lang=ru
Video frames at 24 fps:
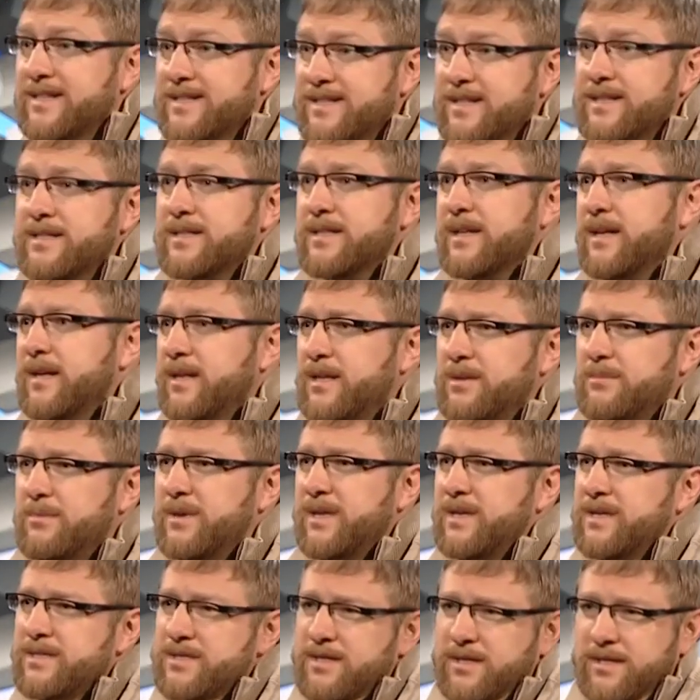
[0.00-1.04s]
социальной
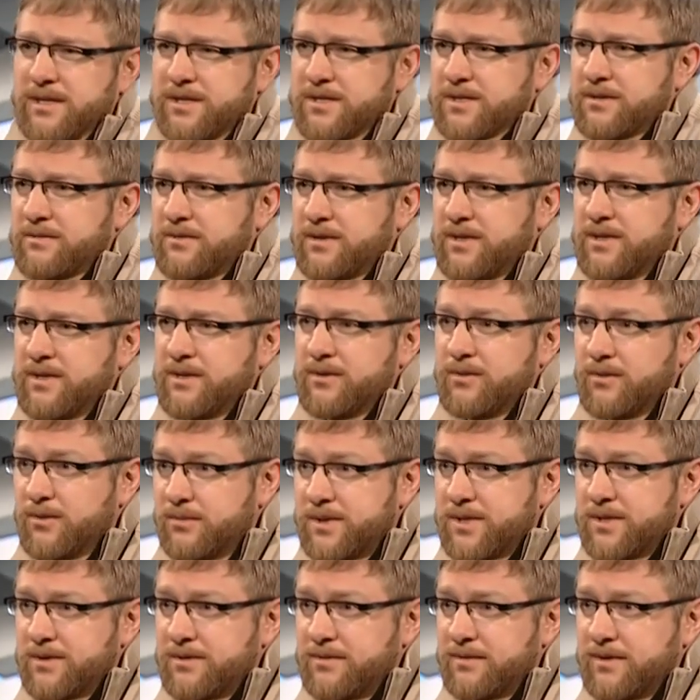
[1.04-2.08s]
болезни нашего
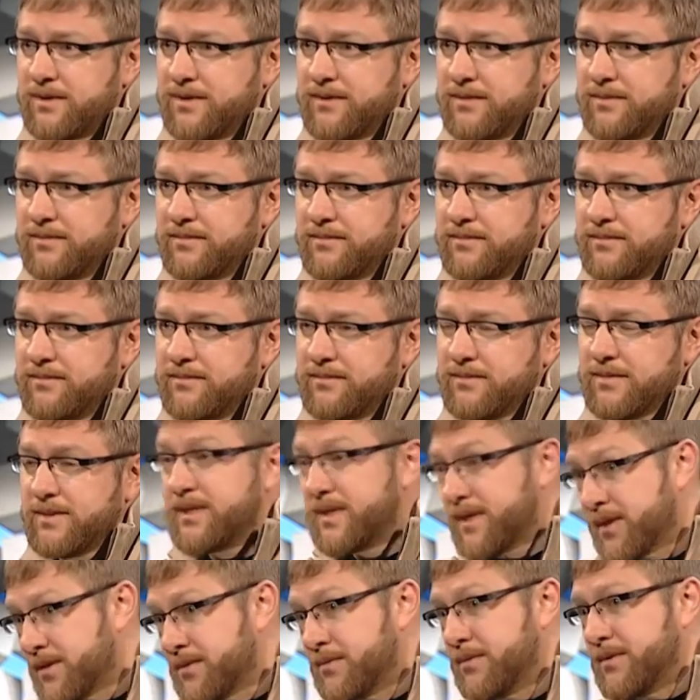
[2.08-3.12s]
общества.
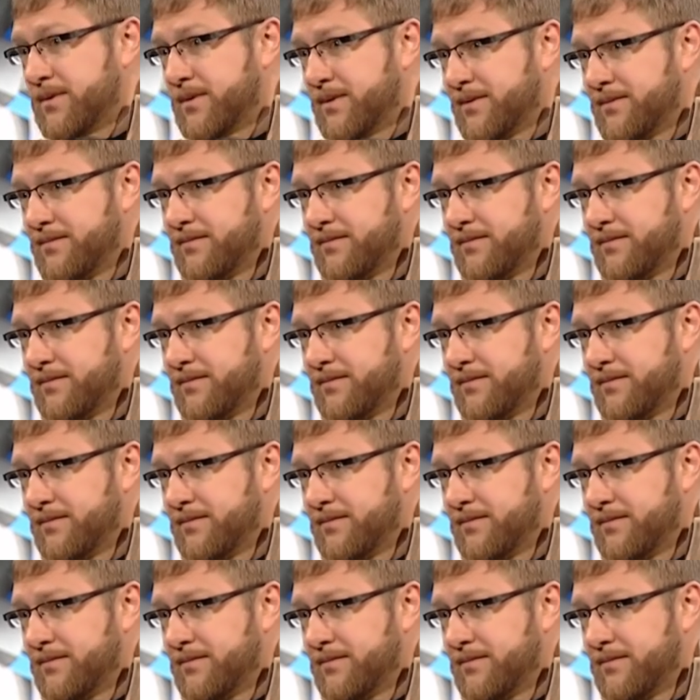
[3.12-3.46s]
Здравствуйте.